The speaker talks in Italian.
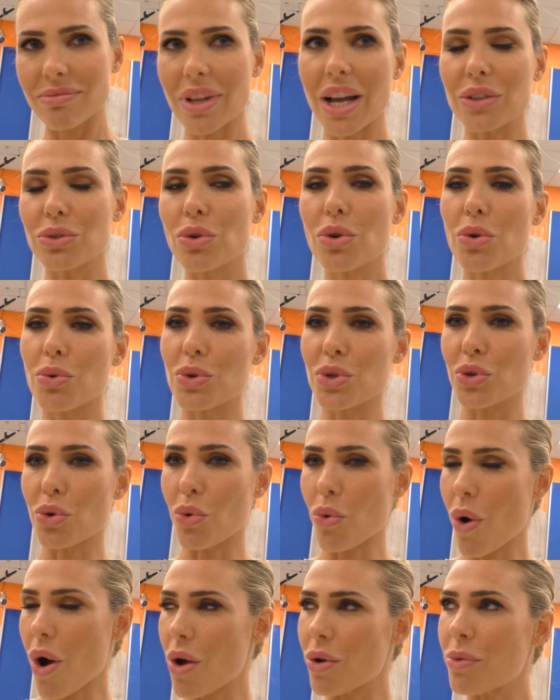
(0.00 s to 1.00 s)
adoro questo
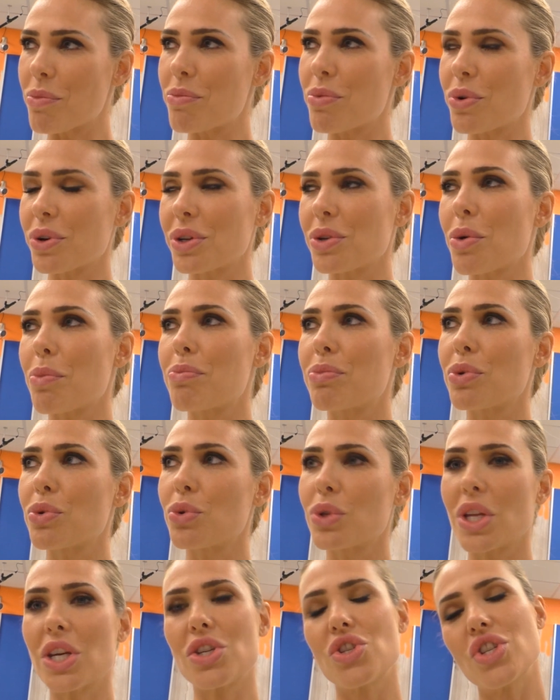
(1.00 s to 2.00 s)
ruolo un pochino
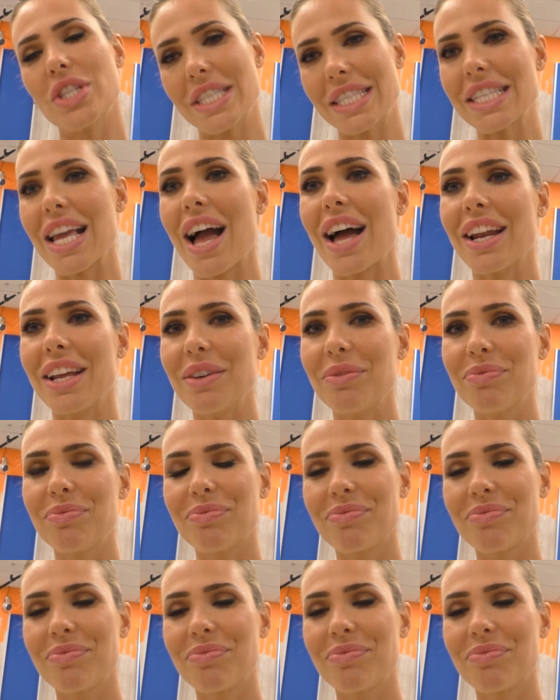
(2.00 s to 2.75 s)
più dirigenziale.